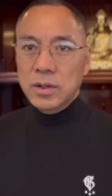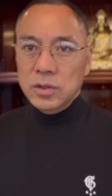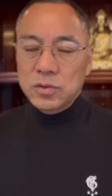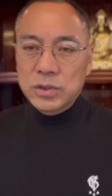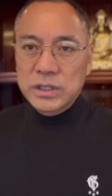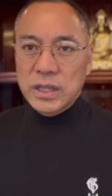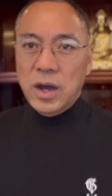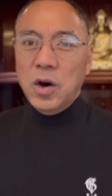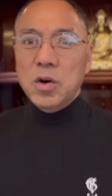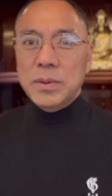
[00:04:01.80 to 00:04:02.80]
最近在
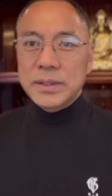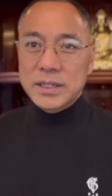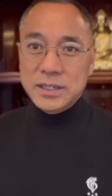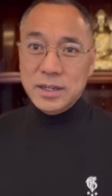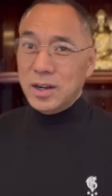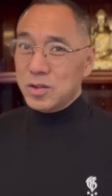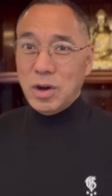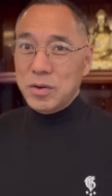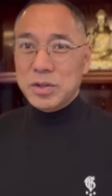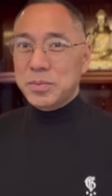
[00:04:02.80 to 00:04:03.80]
澳门、在香港
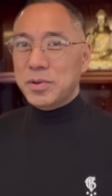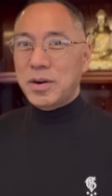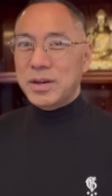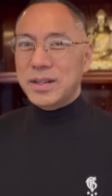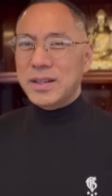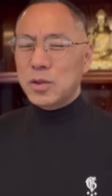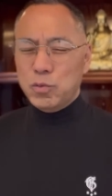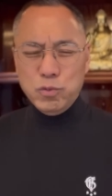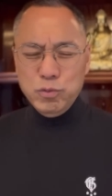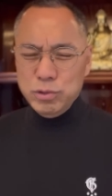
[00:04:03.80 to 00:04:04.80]
抓回去不少人，那就
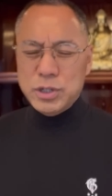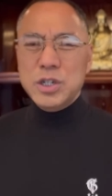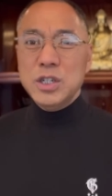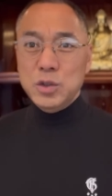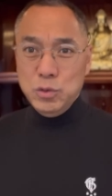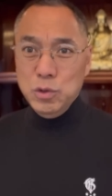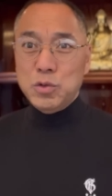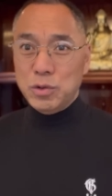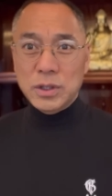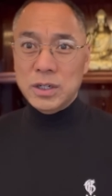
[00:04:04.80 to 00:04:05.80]
无知愚
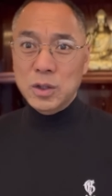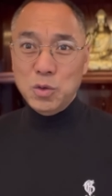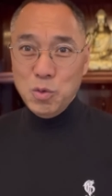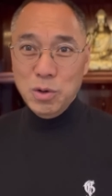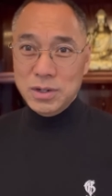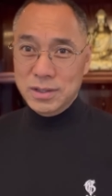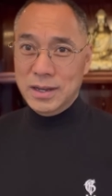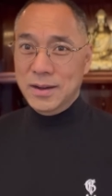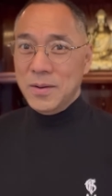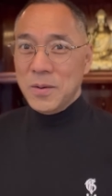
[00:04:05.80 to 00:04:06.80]
蠢的人多着
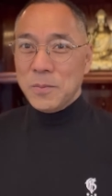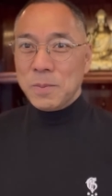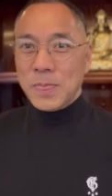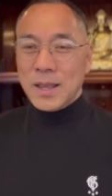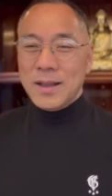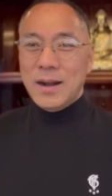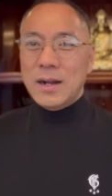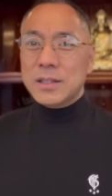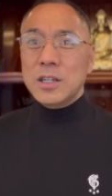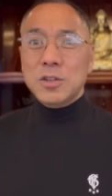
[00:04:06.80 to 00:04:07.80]
呢，
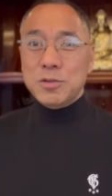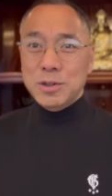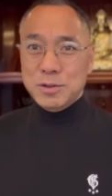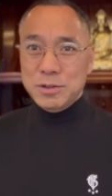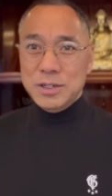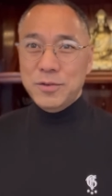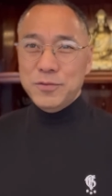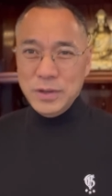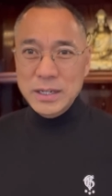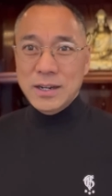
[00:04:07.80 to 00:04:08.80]
啊，听说都是
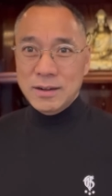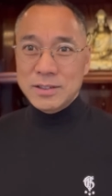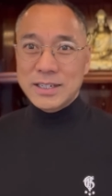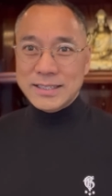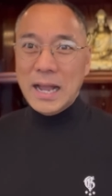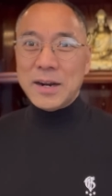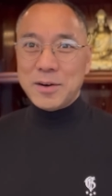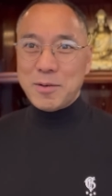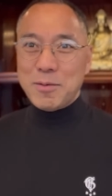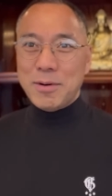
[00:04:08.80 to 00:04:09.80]
非常几个大
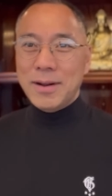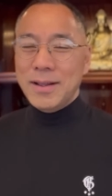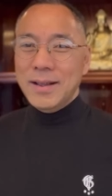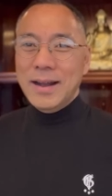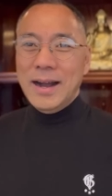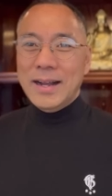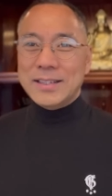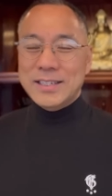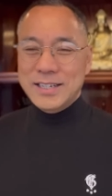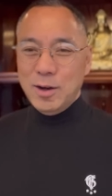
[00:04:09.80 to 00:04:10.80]
人物啊，
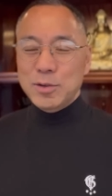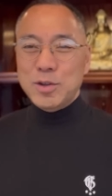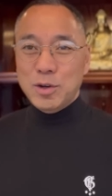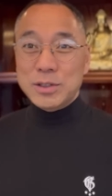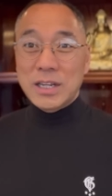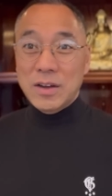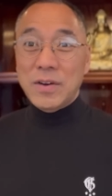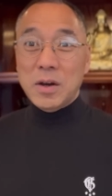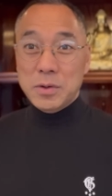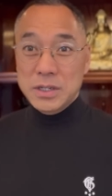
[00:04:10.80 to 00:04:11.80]
悄悄遣
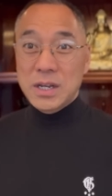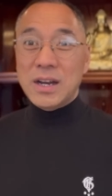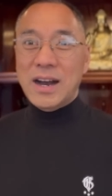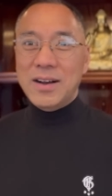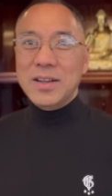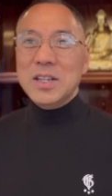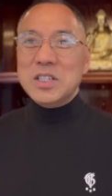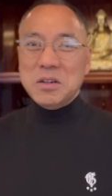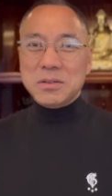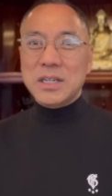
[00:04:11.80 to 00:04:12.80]
返回香港，
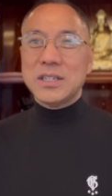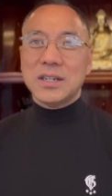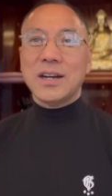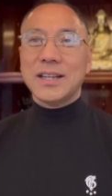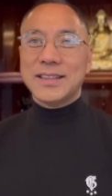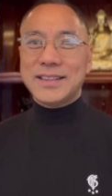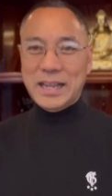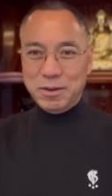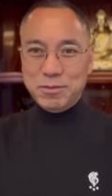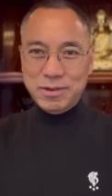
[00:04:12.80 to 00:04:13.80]
结果在香港给
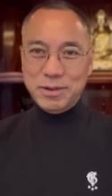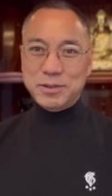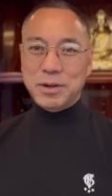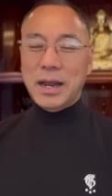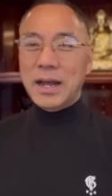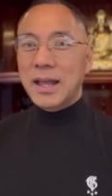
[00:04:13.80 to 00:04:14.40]
逮住回去了。